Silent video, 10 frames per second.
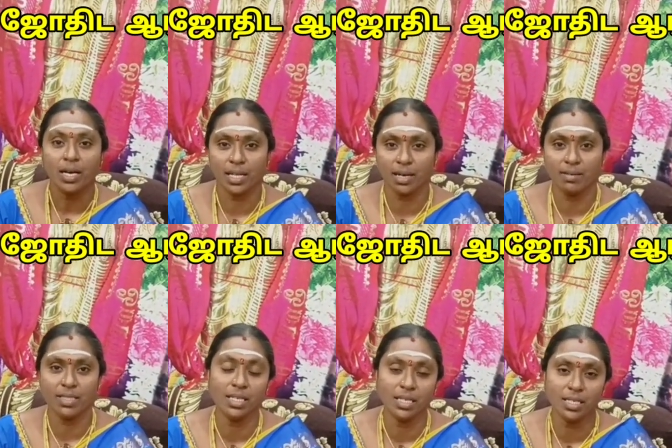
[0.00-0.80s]

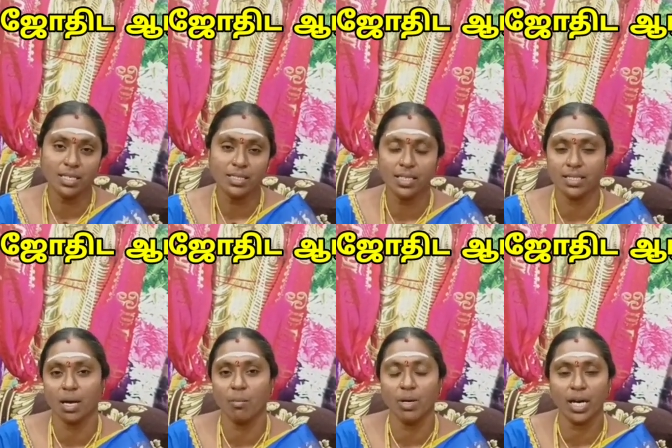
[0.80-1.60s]
அதாவது இந்த
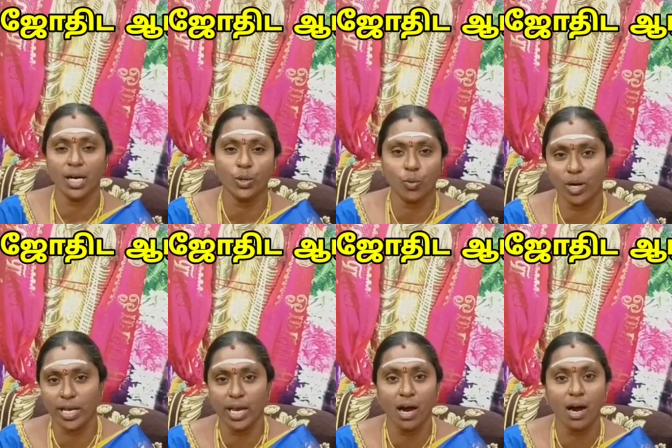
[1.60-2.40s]

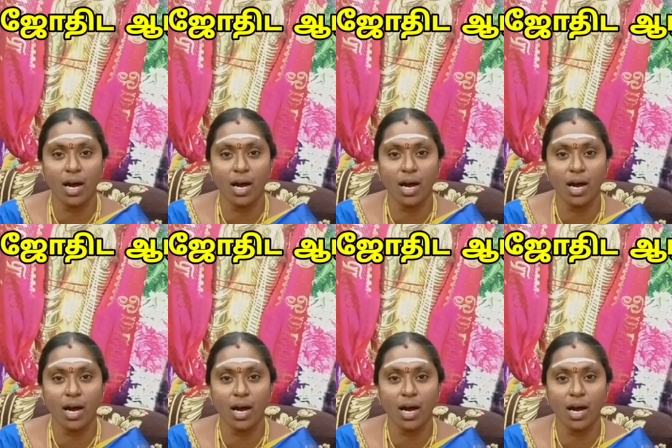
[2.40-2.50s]
தமிழ்நாட்டுக்குள்ளேயே